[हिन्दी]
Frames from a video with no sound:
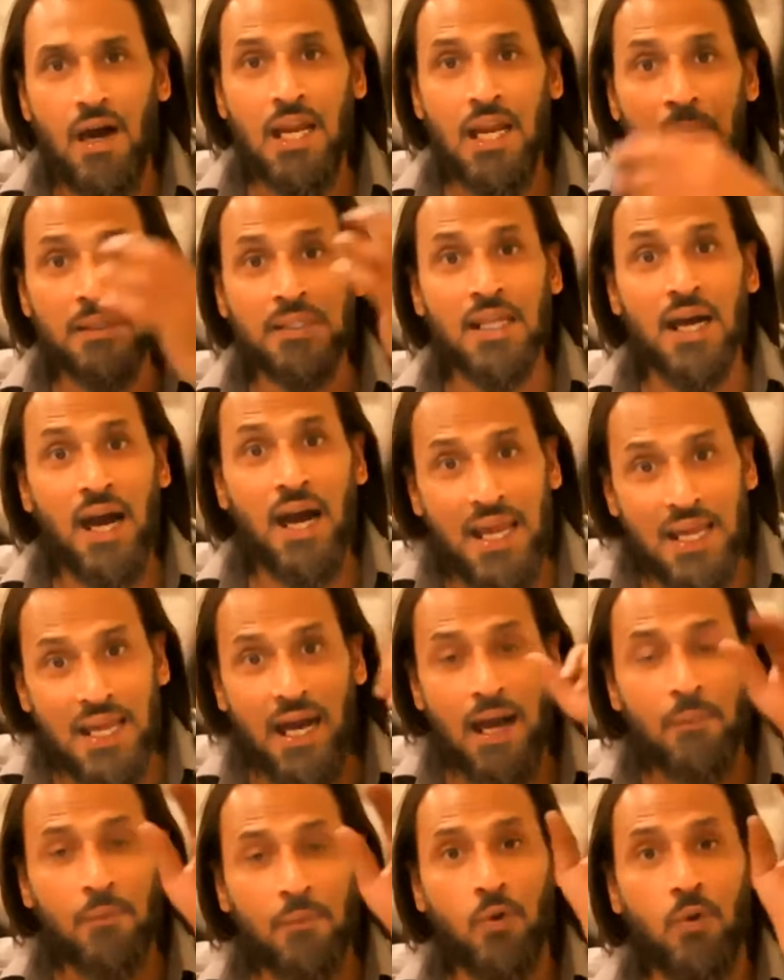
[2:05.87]
हर बंदा
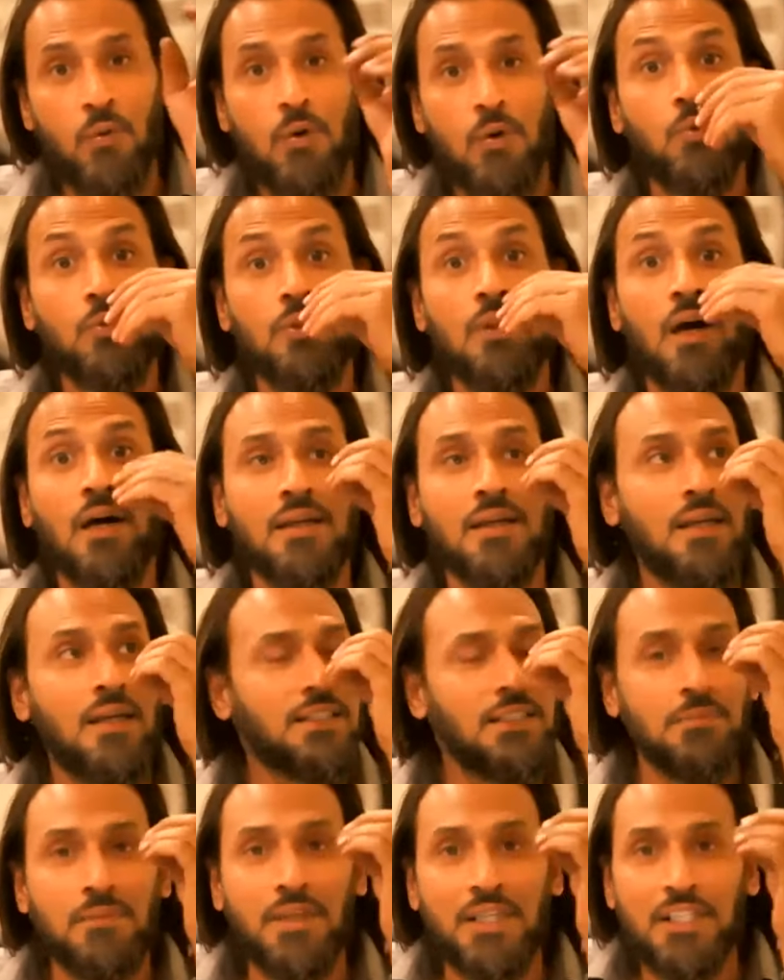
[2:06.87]
आएगा आपको खुदा की
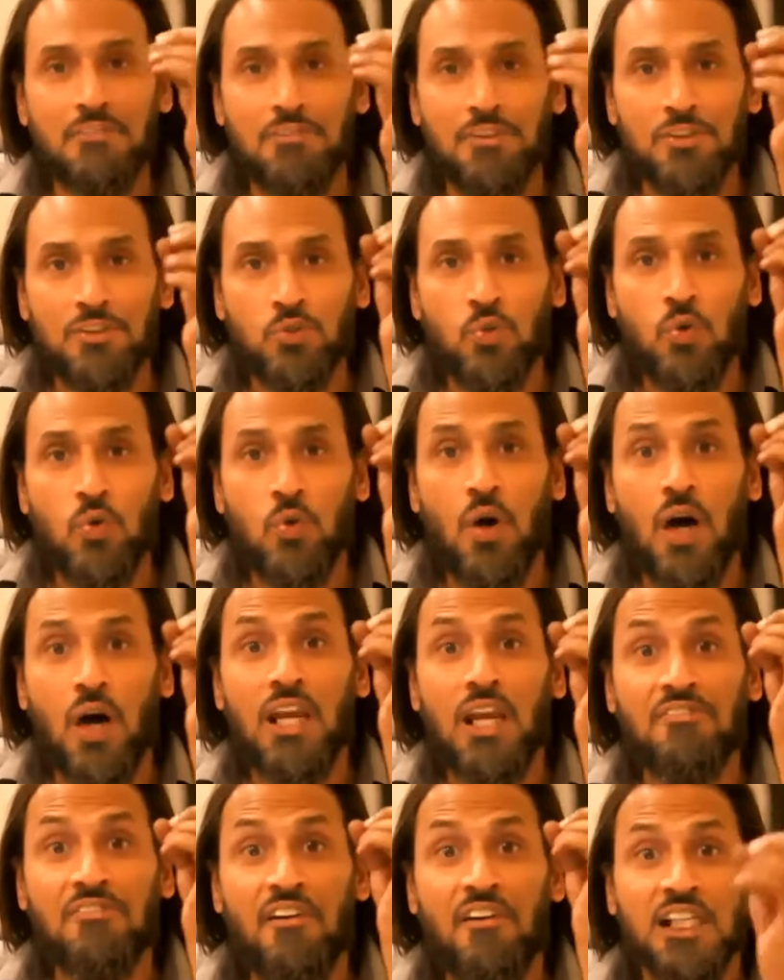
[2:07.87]
किस्म कई दफा तो
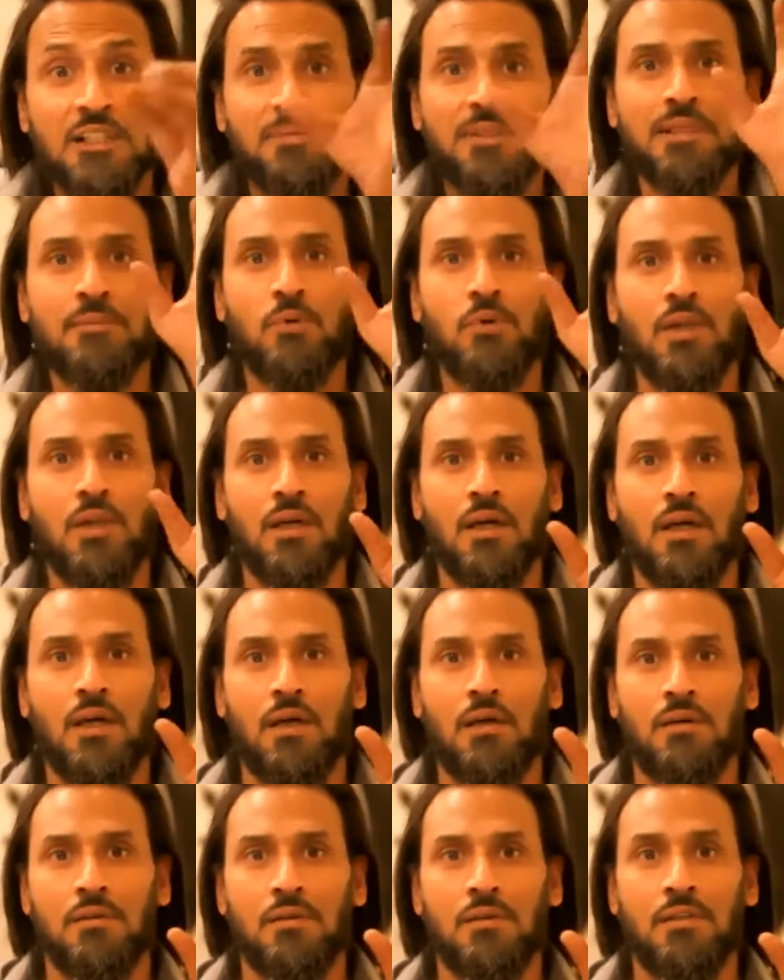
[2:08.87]
अल्फाज भी ये
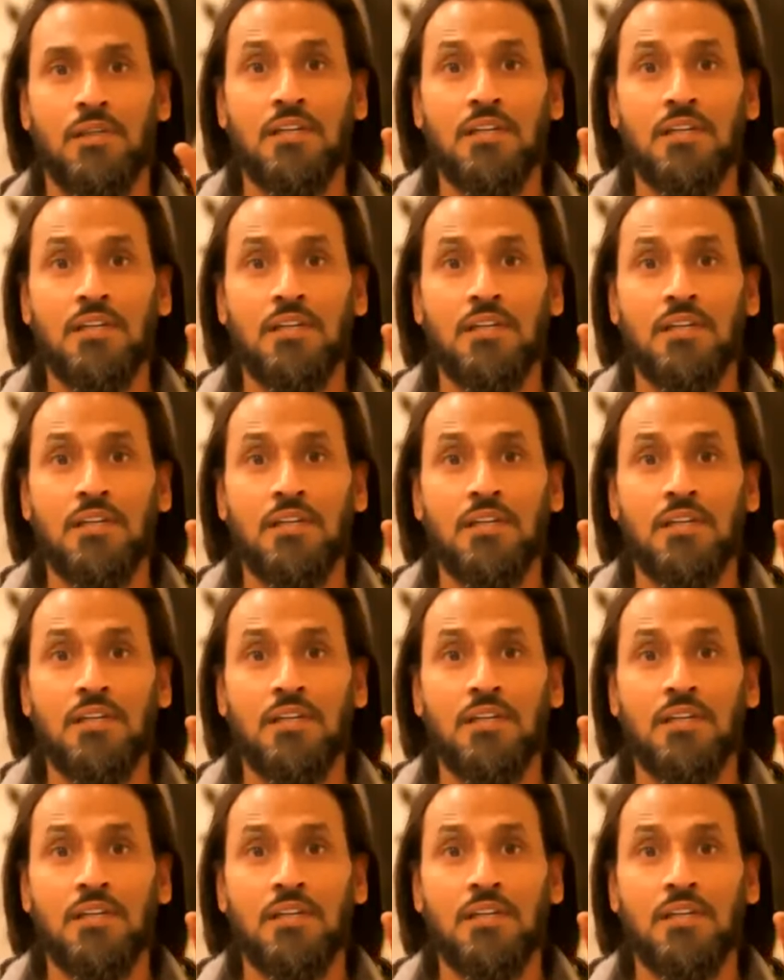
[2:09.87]
बोलेगा